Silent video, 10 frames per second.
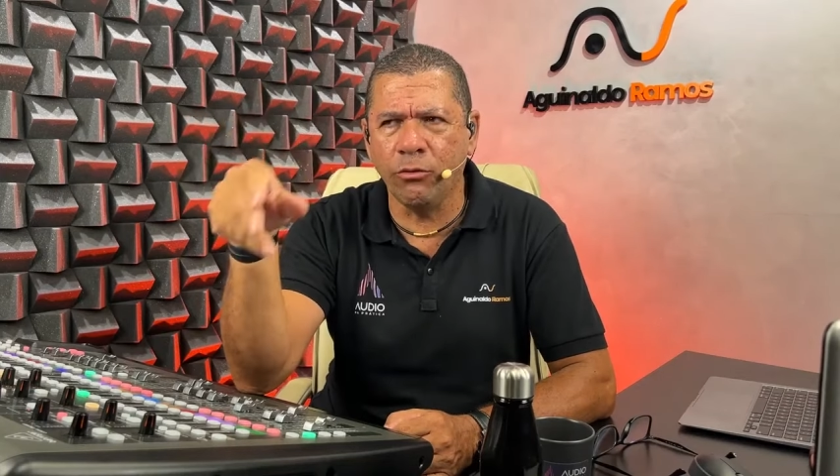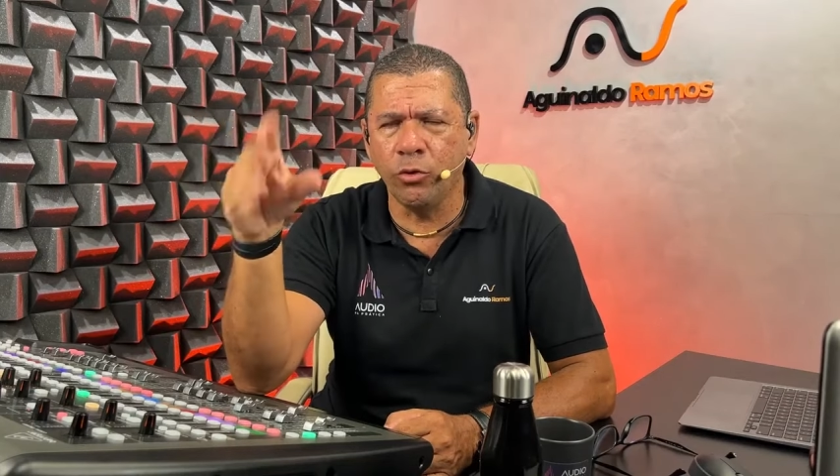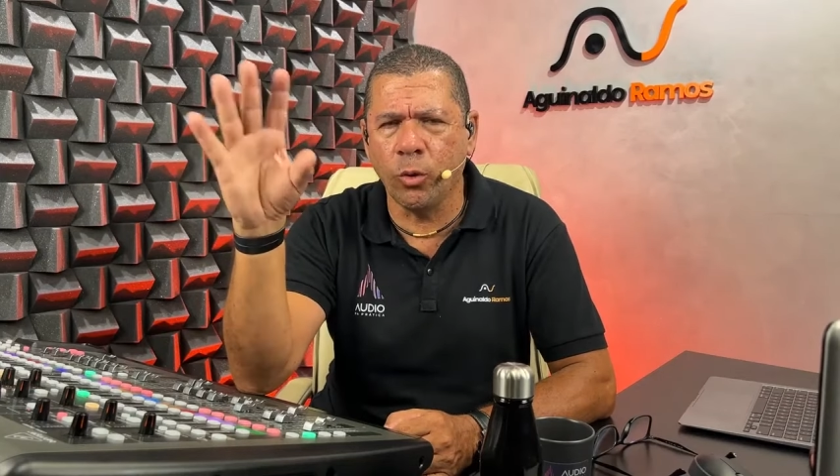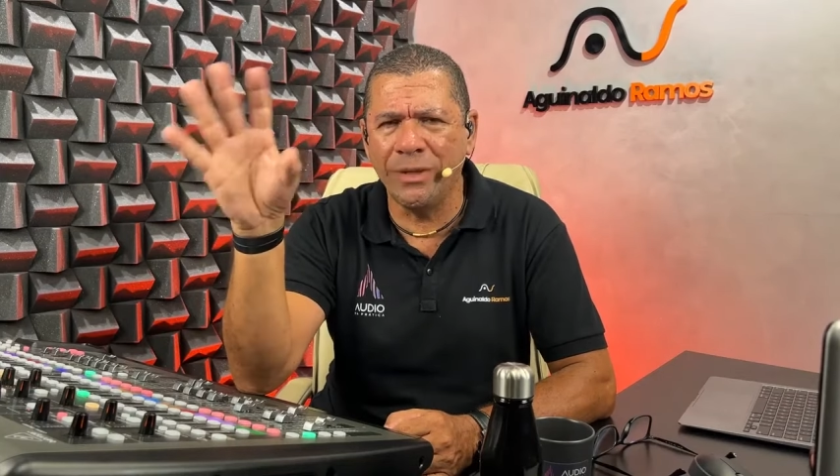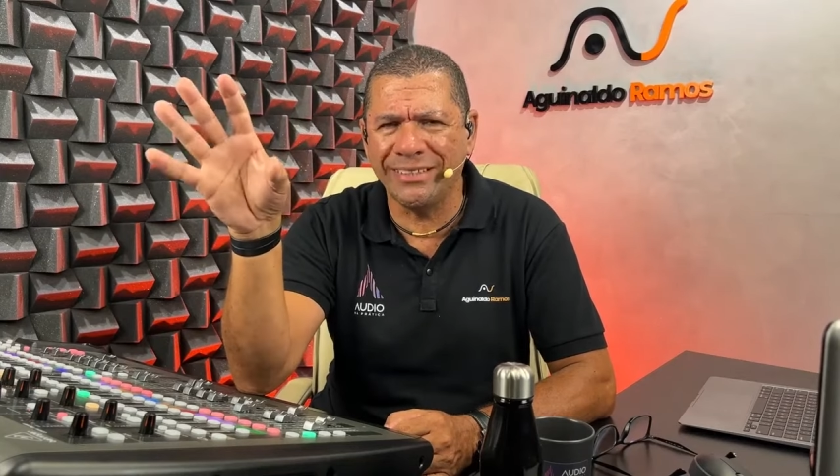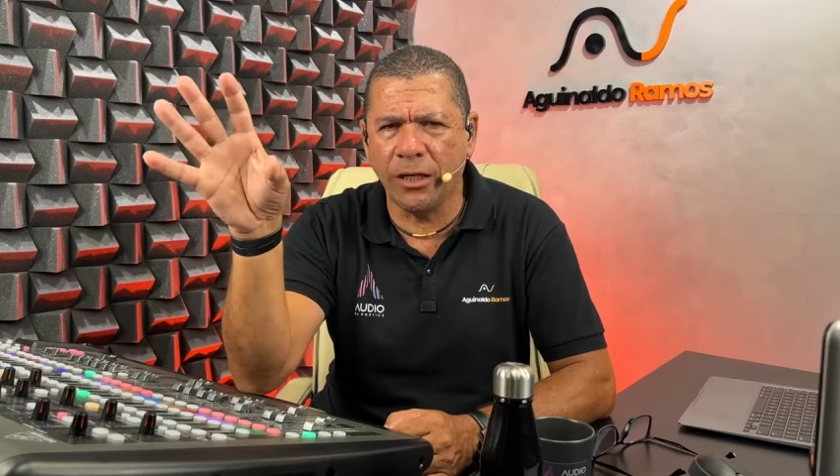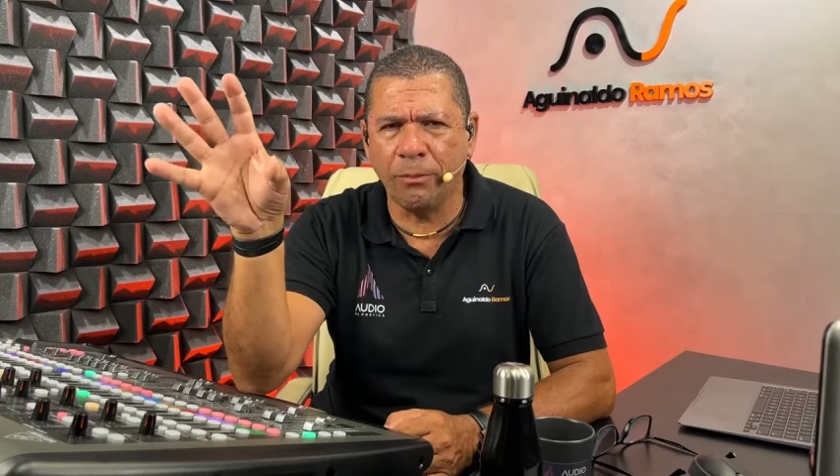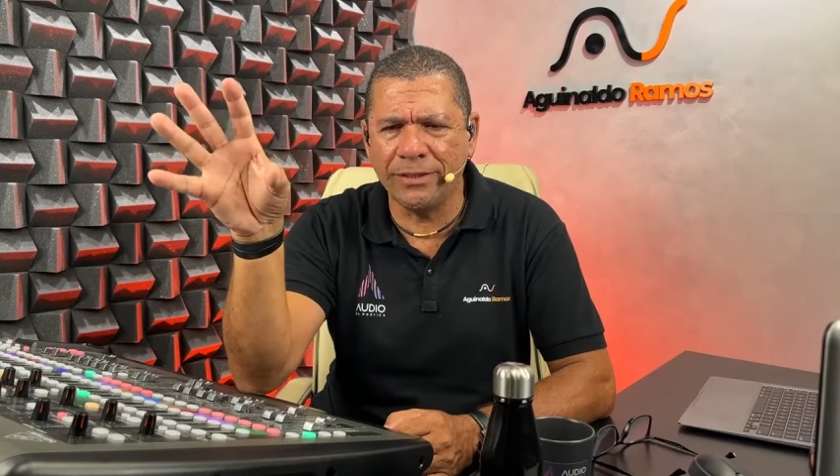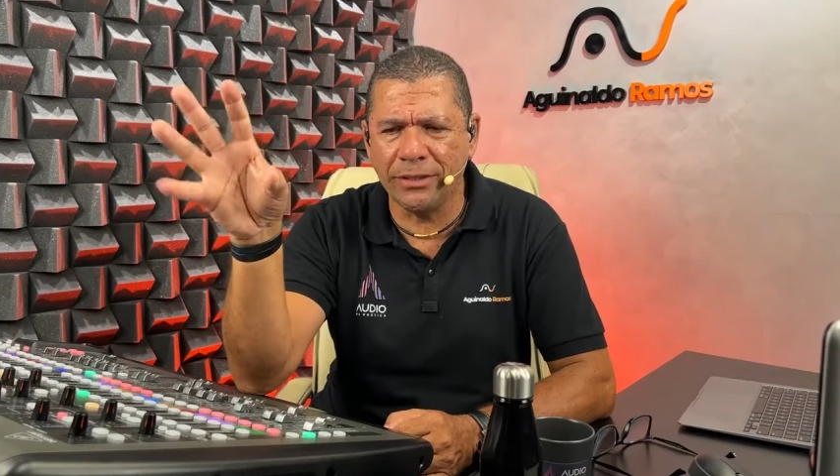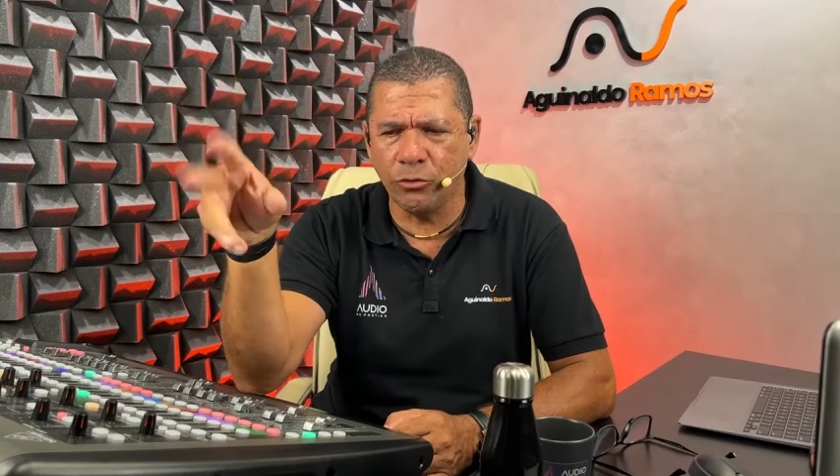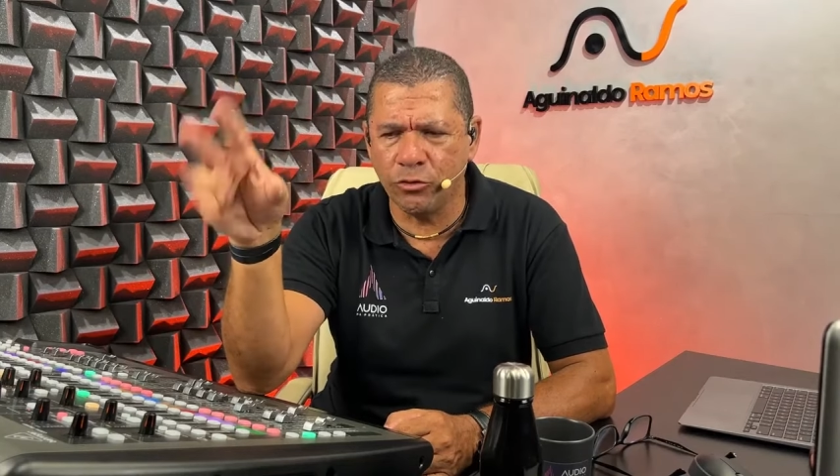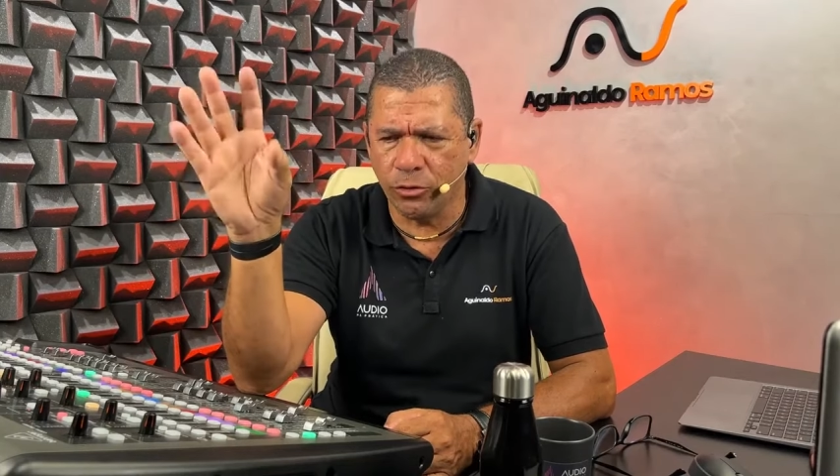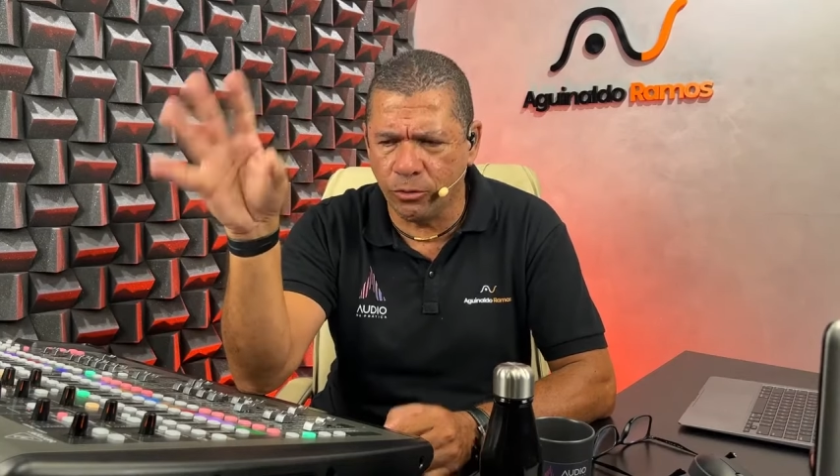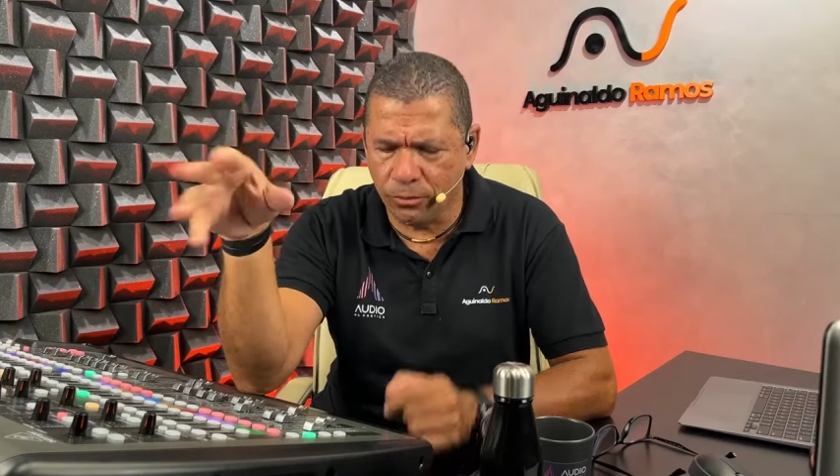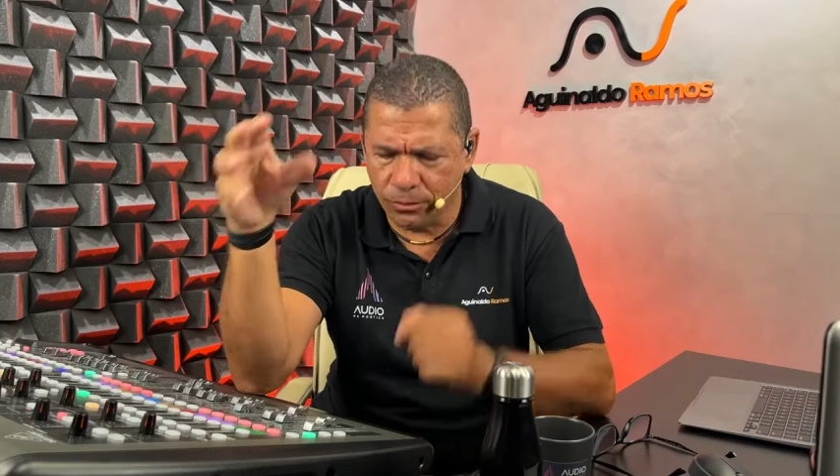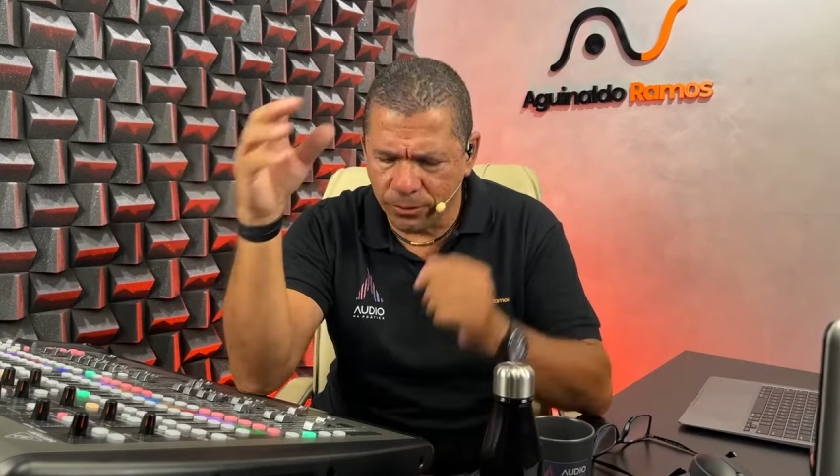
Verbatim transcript: quando começava a passar o som,